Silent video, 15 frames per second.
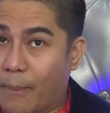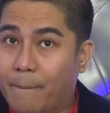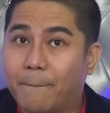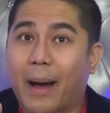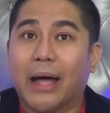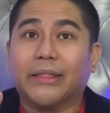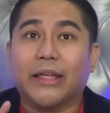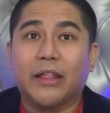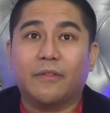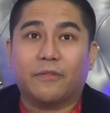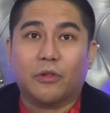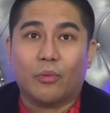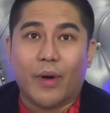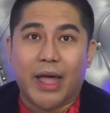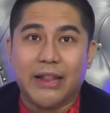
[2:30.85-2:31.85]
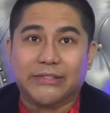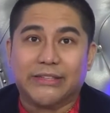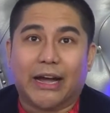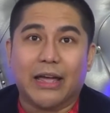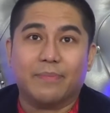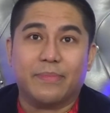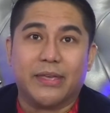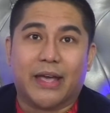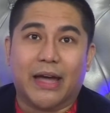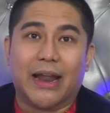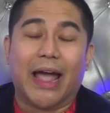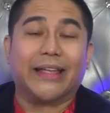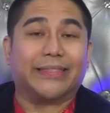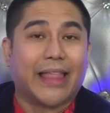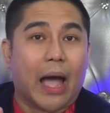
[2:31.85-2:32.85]
Bad influence na kaibigan
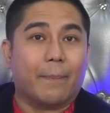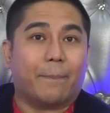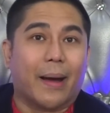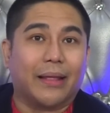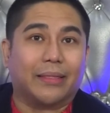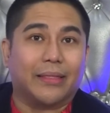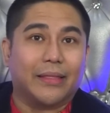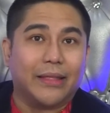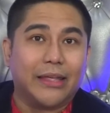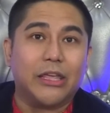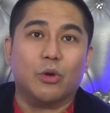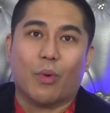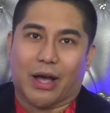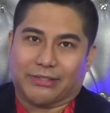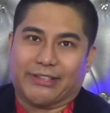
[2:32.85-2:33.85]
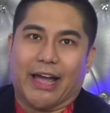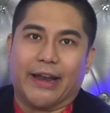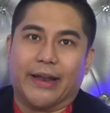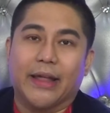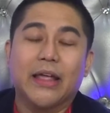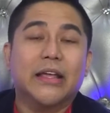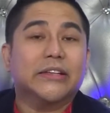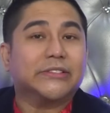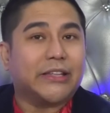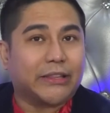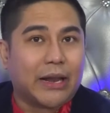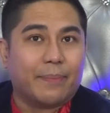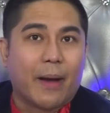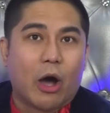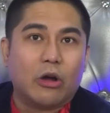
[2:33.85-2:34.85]
ay dapat iwasan. Sa
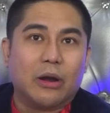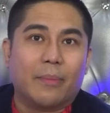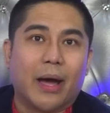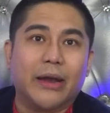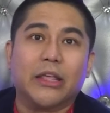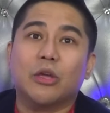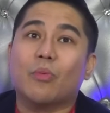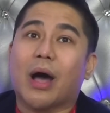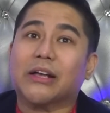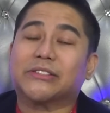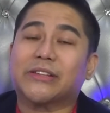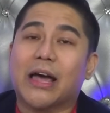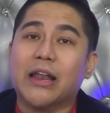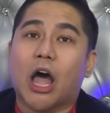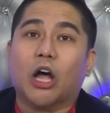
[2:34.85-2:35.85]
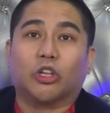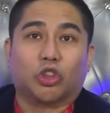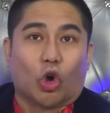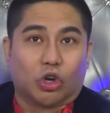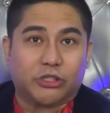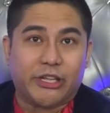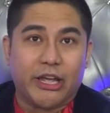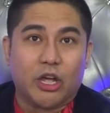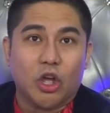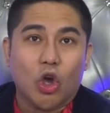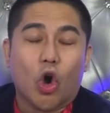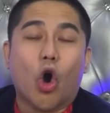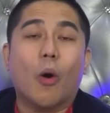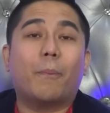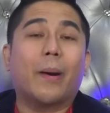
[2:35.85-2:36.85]
trabaho naman, iwasan ang toxic
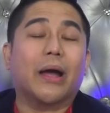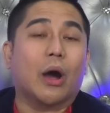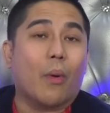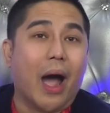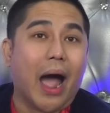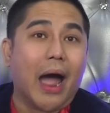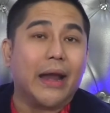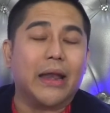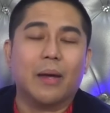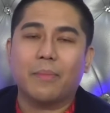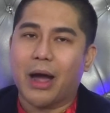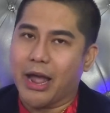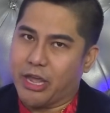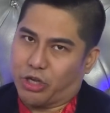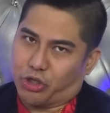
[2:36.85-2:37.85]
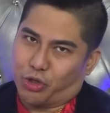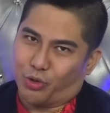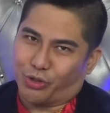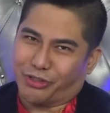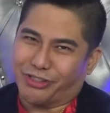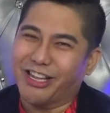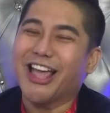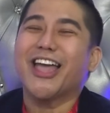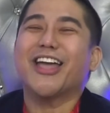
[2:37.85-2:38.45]
o paggawa ng mga issues.